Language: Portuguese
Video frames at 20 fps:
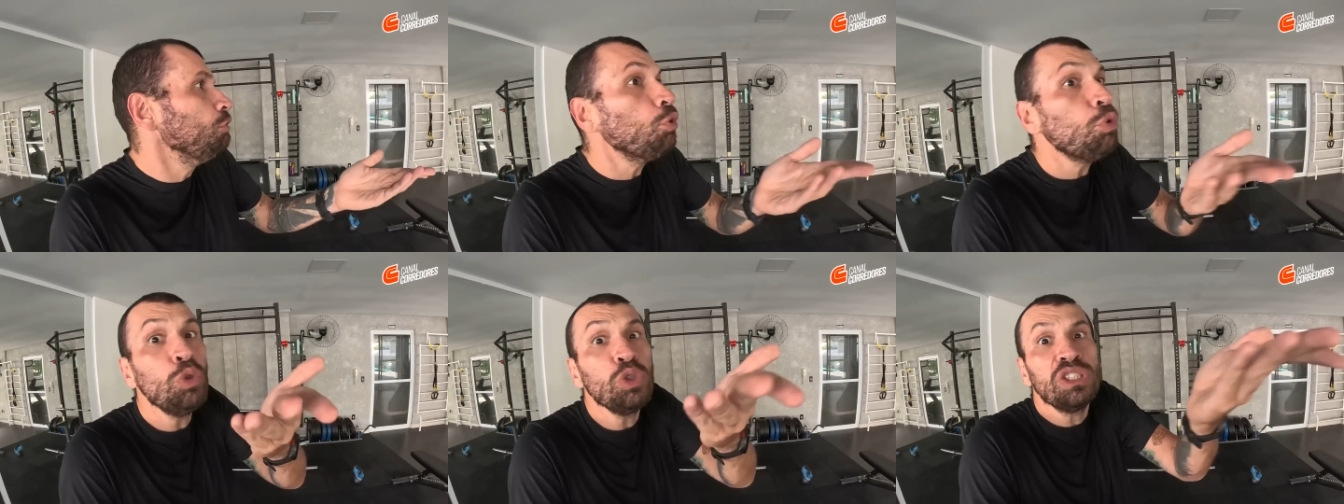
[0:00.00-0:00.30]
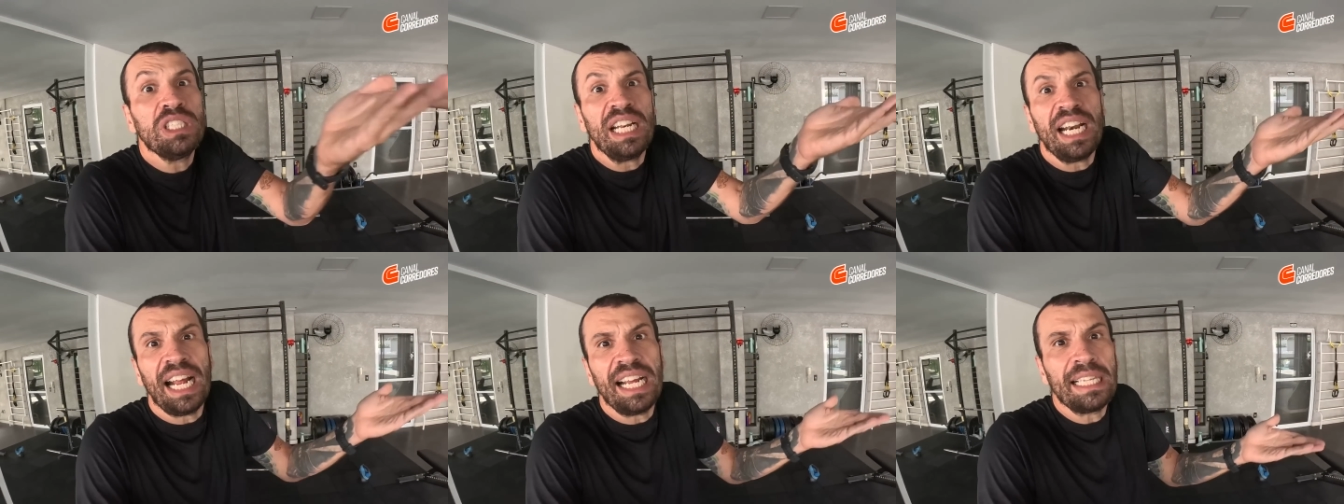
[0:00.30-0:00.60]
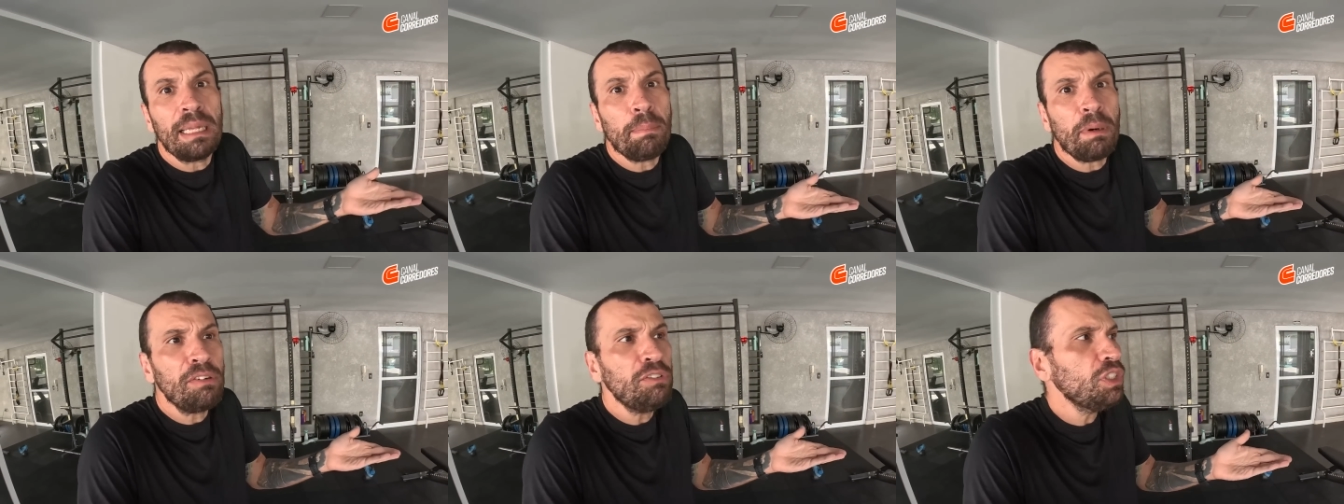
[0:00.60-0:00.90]
não custa
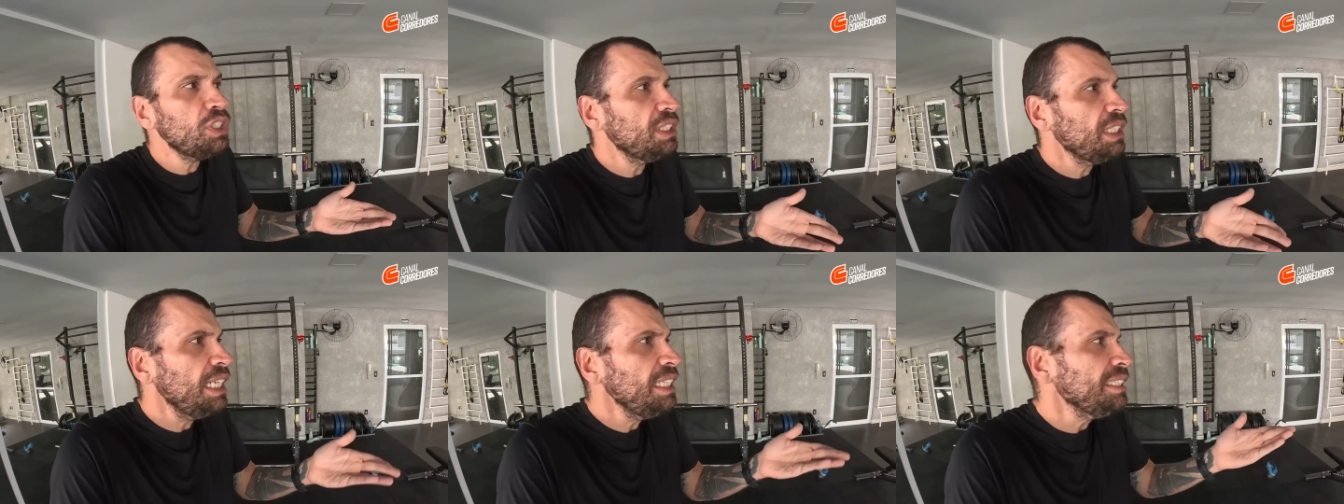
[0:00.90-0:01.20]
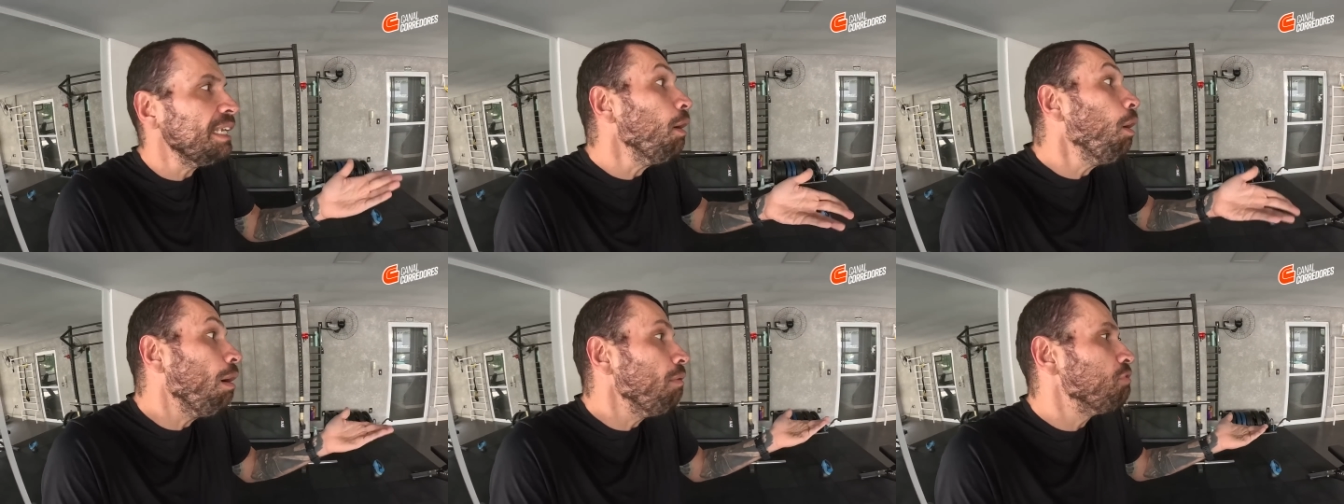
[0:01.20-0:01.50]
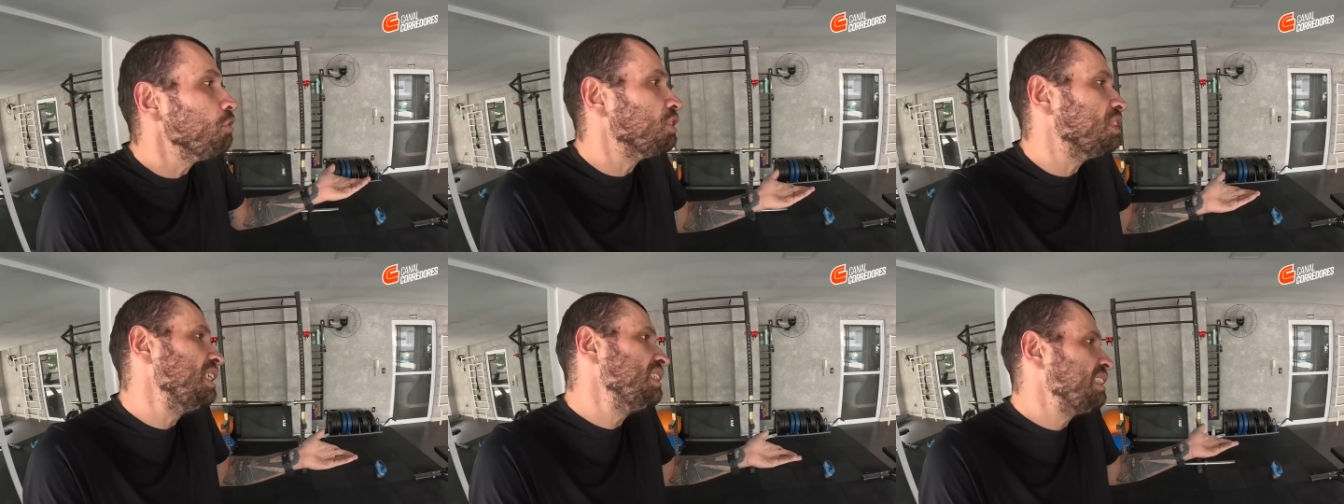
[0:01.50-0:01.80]
nada para vocês, é
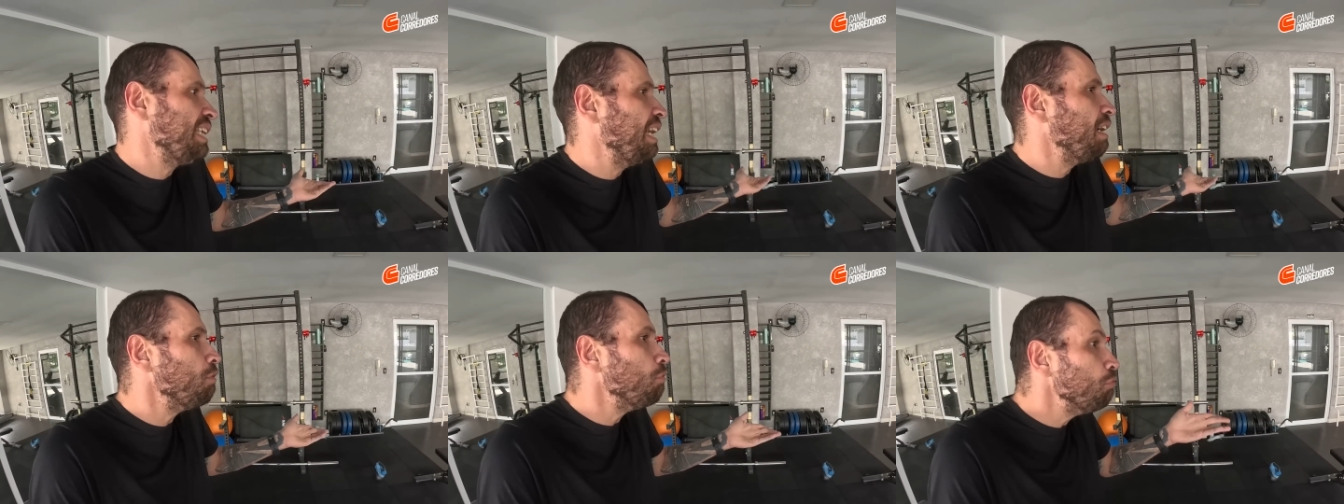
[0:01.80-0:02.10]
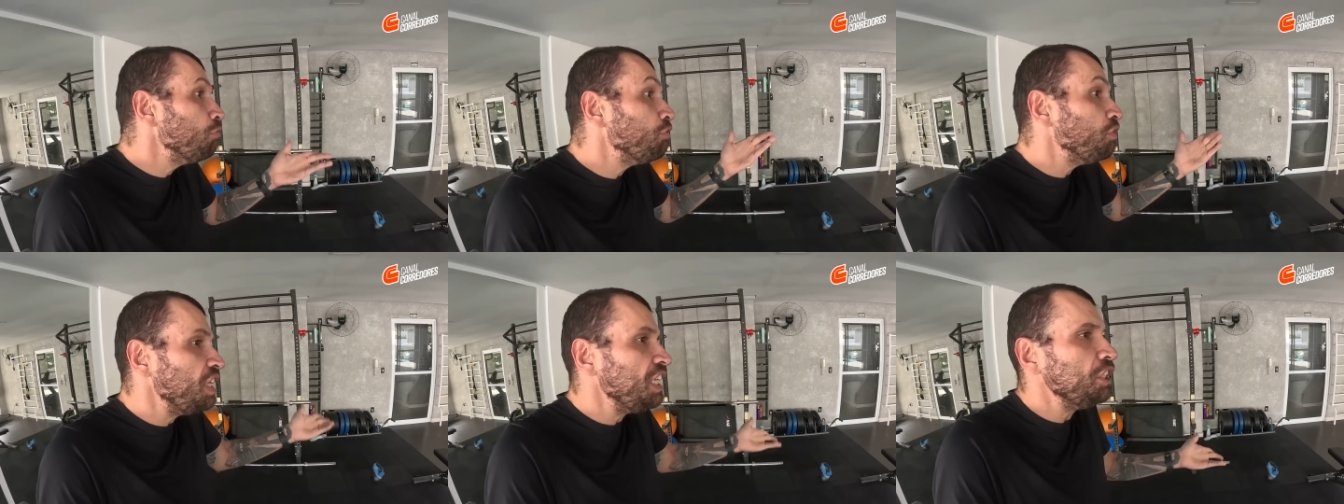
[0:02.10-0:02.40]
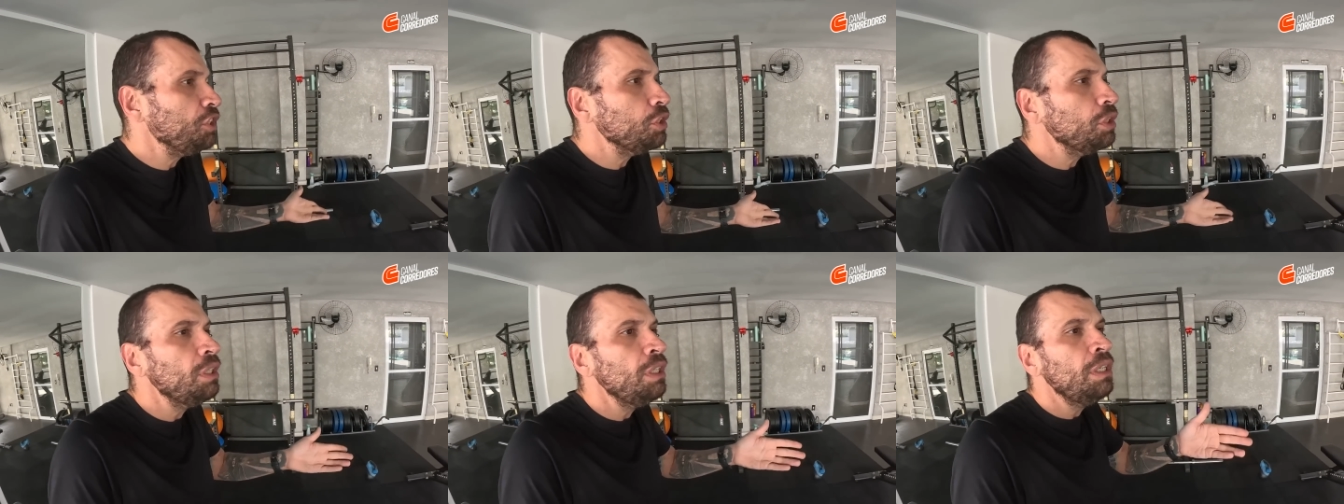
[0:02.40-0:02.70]
óbvio que vocês querem um
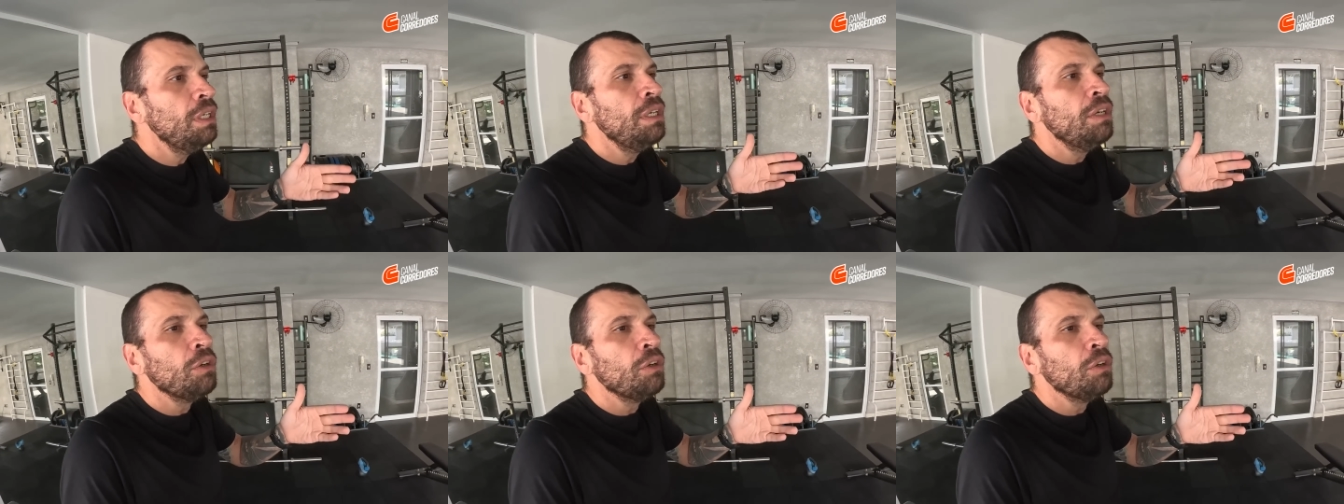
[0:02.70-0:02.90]
vídeo